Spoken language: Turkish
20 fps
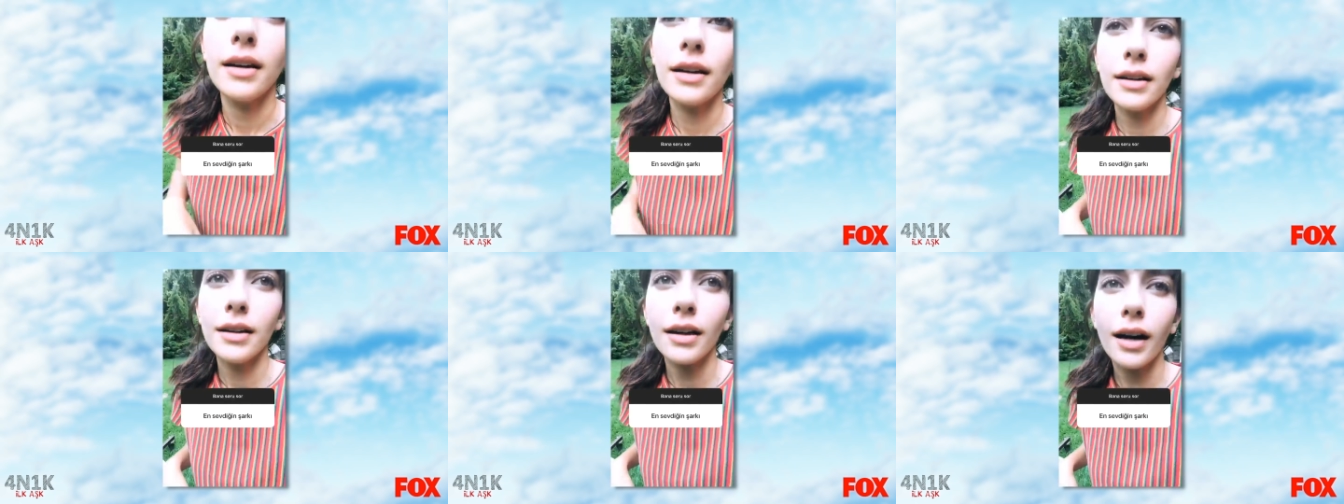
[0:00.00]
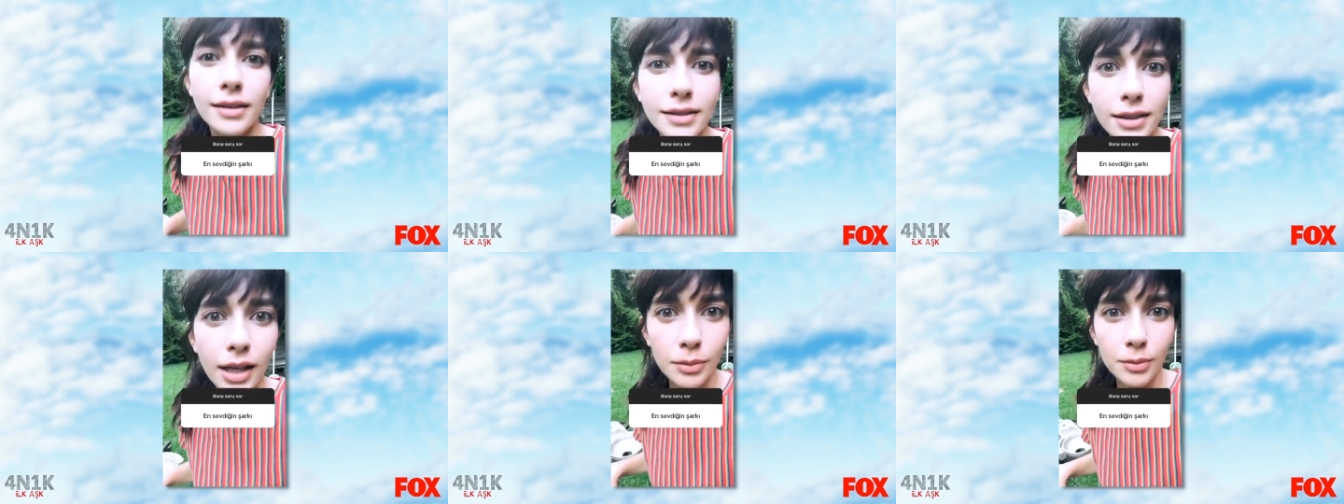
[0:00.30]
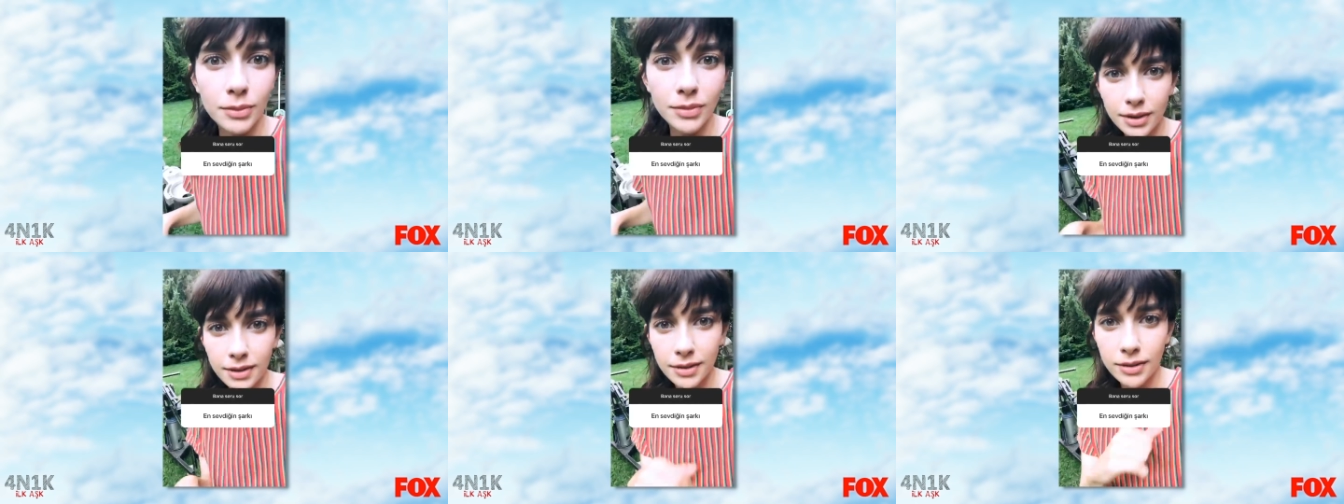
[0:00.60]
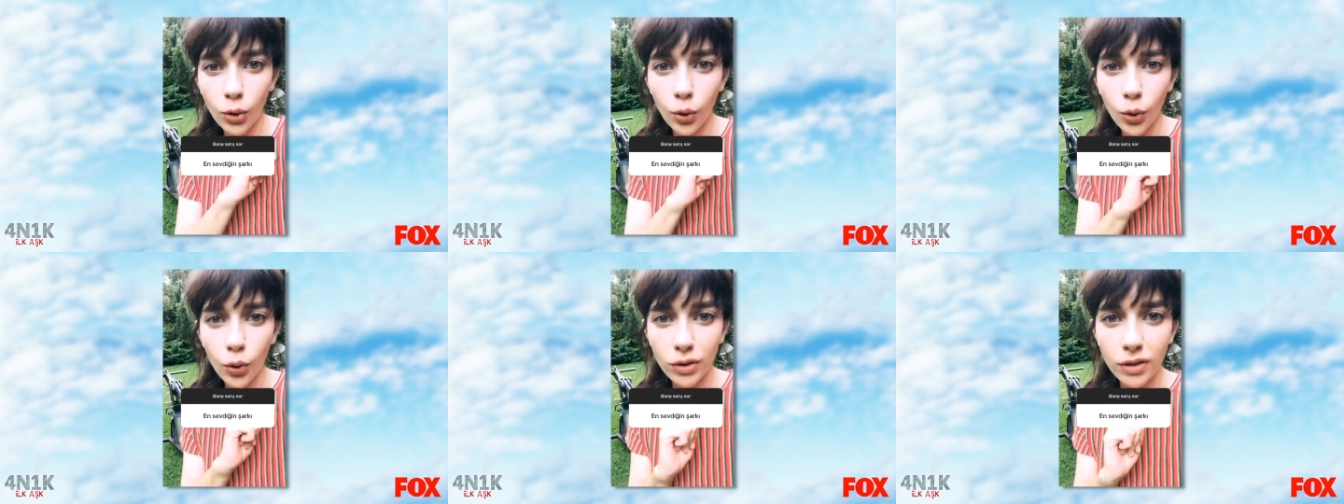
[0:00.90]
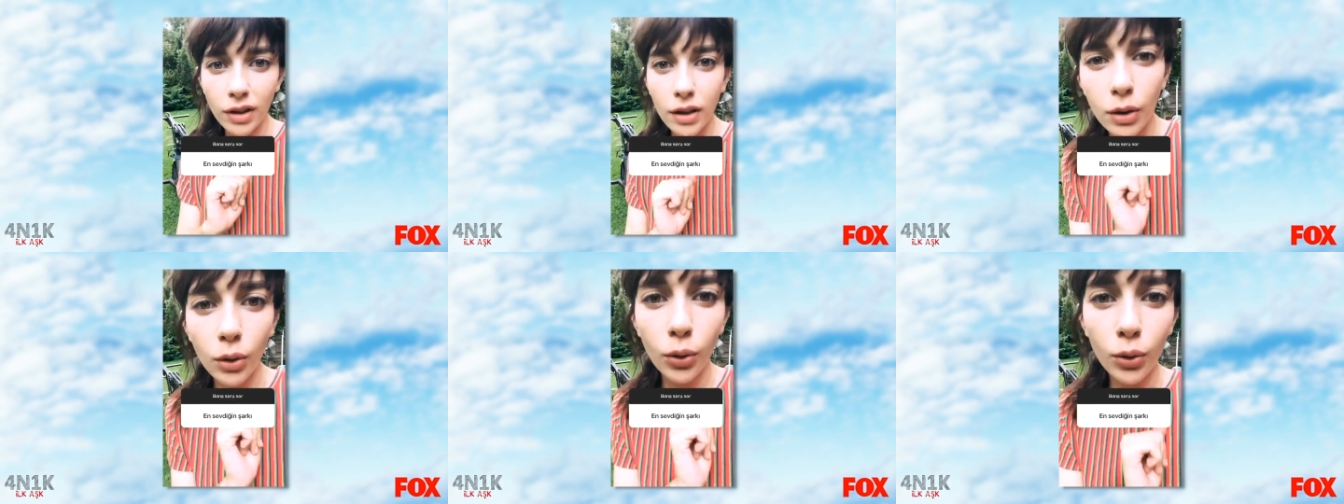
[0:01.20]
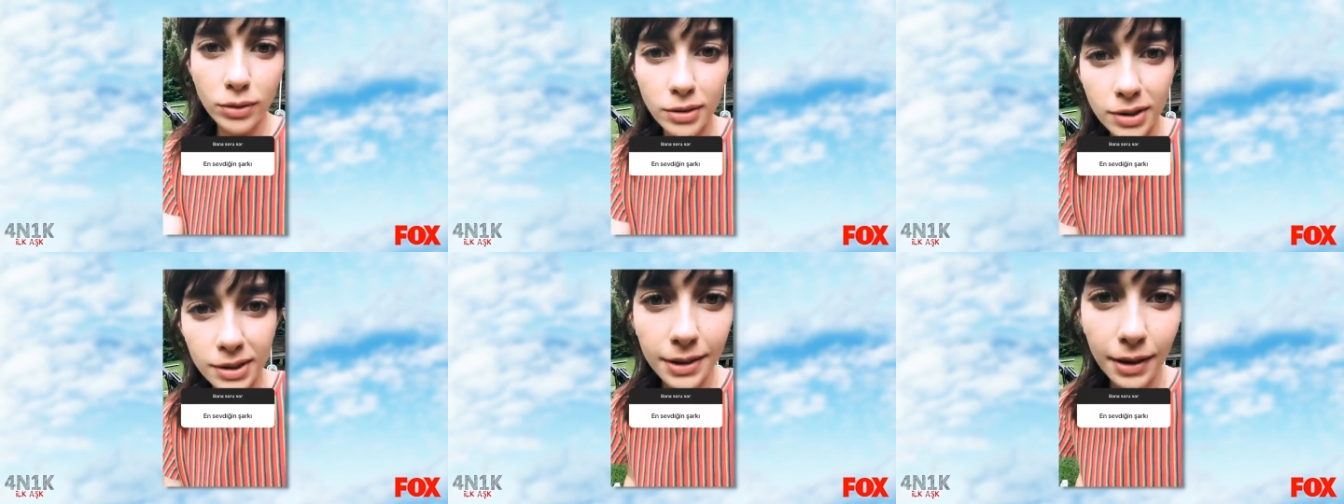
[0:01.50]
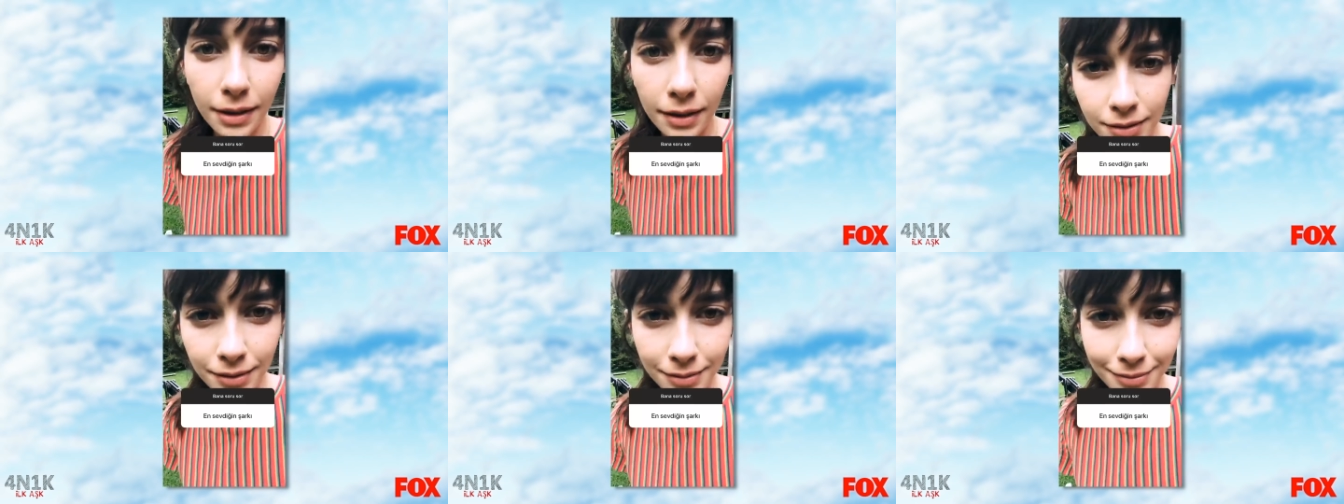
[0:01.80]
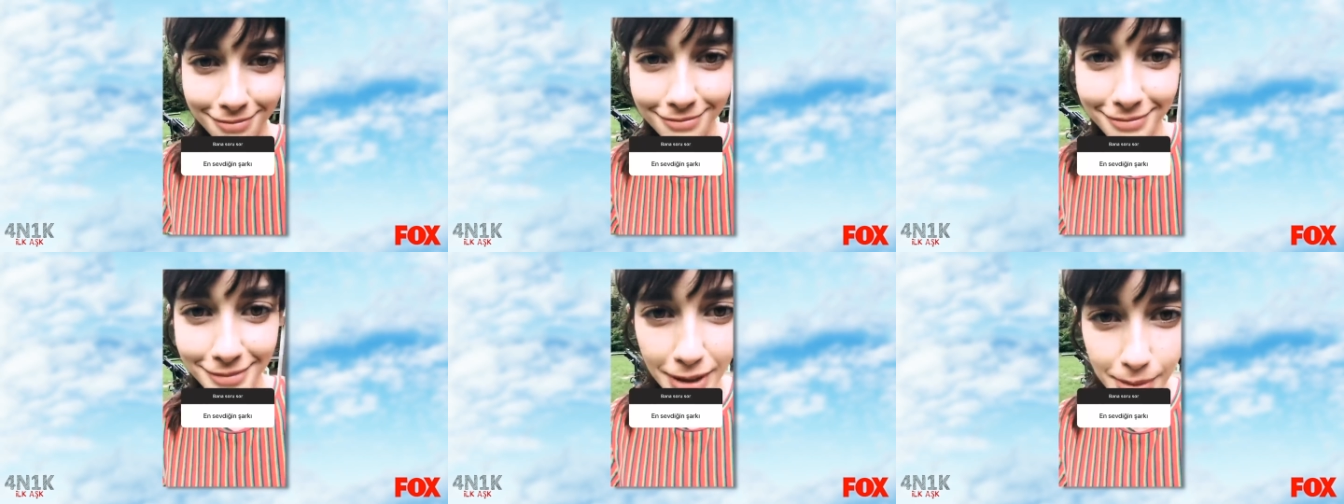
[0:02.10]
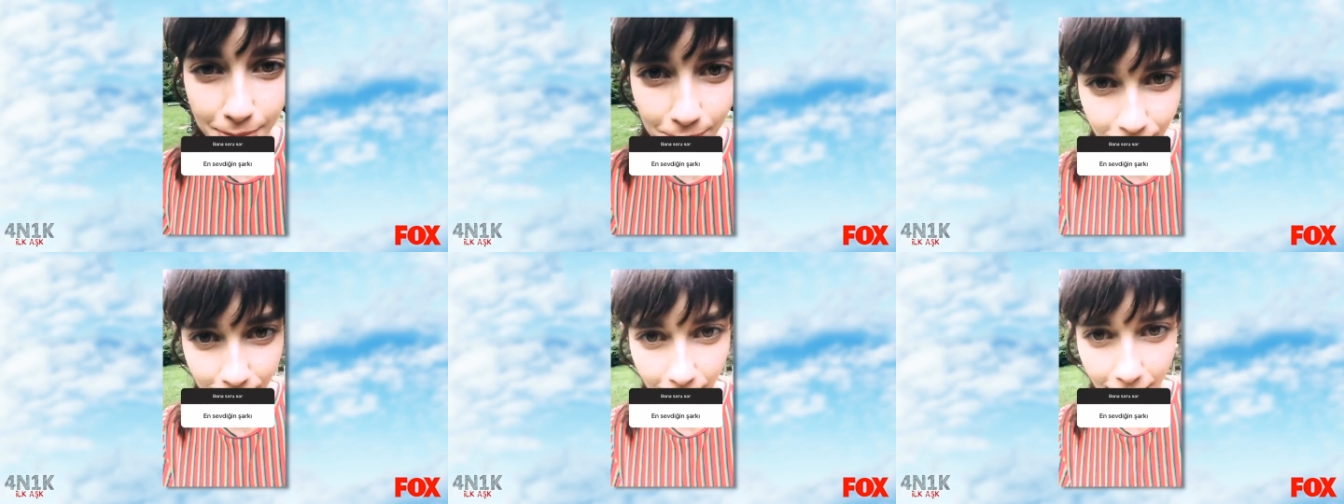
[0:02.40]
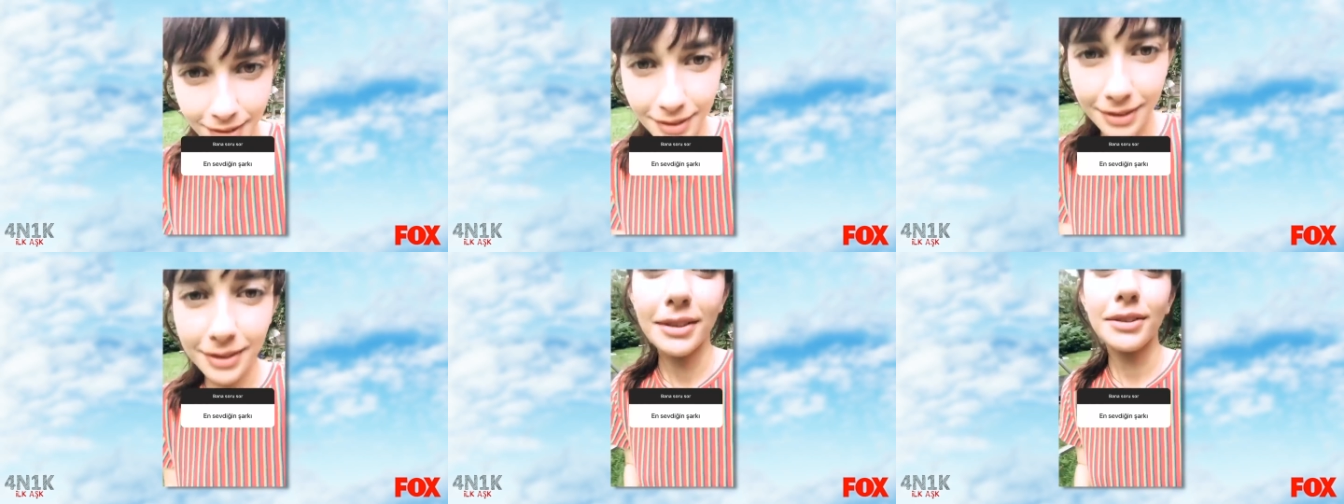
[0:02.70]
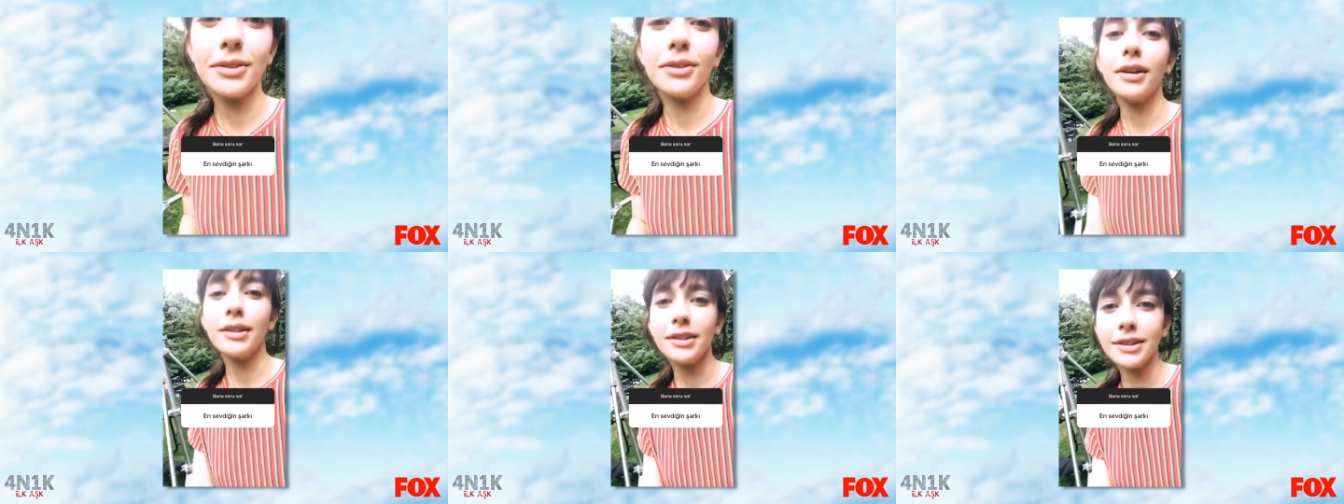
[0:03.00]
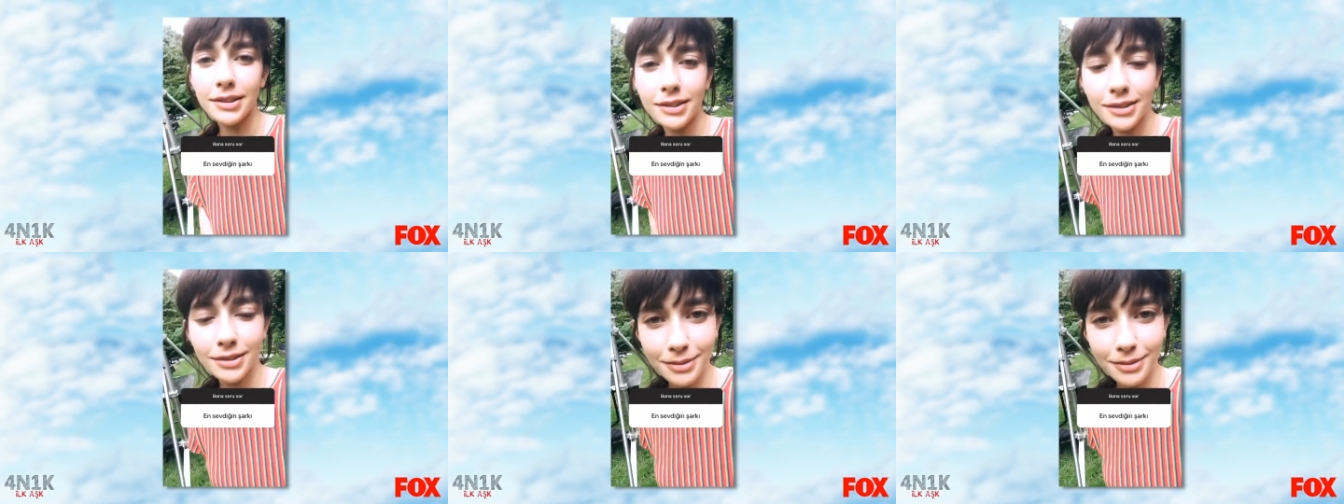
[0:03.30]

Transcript: E, adamların orada ortada diye bir şarkıları var.